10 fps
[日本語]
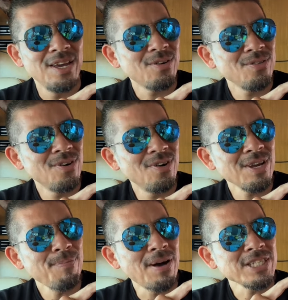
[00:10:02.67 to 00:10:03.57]
えー、この、
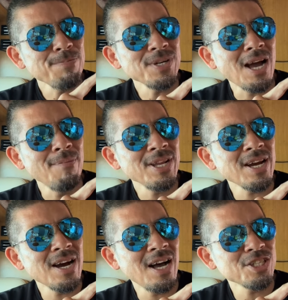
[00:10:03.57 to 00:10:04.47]
やっぱサプリは
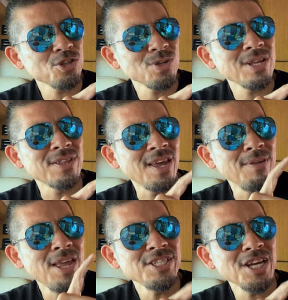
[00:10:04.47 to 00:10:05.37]
アメリカが発祥なん
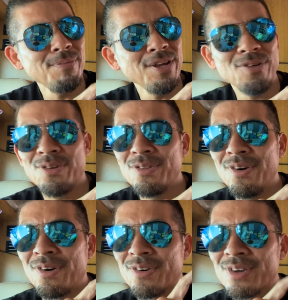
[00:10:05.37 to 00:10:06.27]
で、ネイチャーメイド
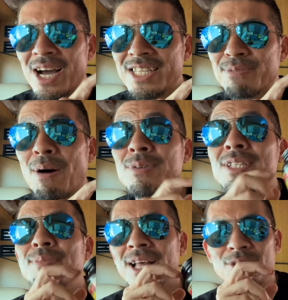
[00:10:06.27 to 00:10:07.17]
のが一番おす
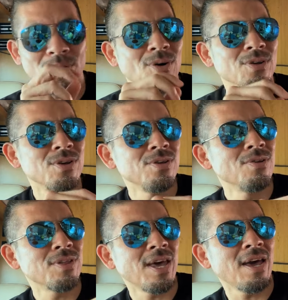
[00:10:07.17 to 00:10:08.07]
すめだとってい
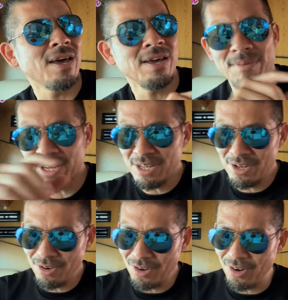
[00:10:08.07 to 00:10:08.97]
うので、まあ、
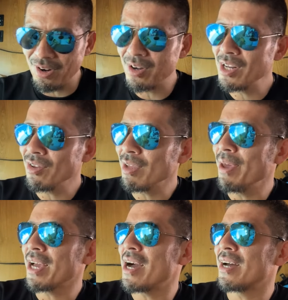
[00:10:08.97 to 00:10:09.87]
いろいろ、いろんな
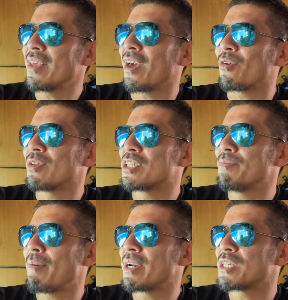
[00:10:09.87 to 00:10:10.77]
メーカーがね、この
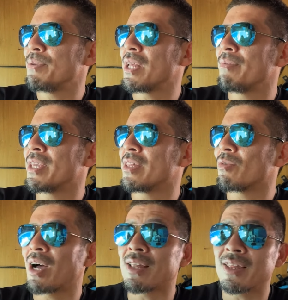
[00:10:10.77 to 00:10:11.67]
スーパーマルチビタミン
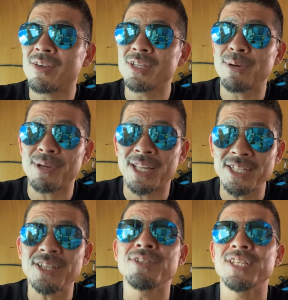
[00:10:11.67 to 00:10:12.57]
とかっていうサプリは
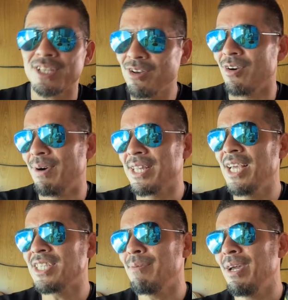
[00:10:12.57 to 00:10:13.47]
出してるんですけど、まあ、
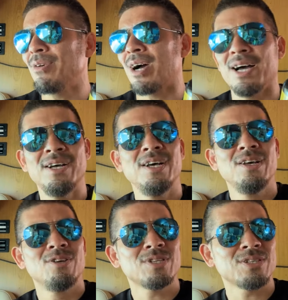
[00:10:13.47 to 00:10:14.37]
ネイチャーメイドが
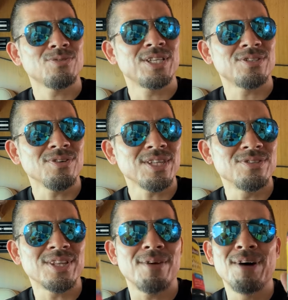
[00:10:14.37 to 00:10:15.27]
良さそうですよって
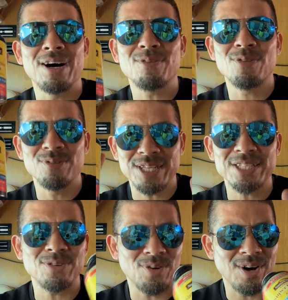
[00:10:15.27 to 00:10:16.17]
いうので、まあ、この2
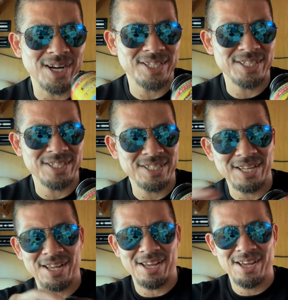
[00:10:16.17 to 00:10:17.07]
つを話信し
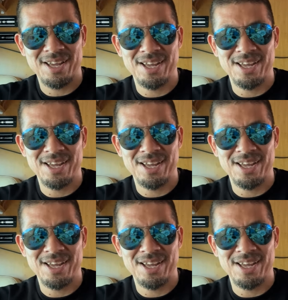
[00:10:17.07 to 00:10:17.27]
て、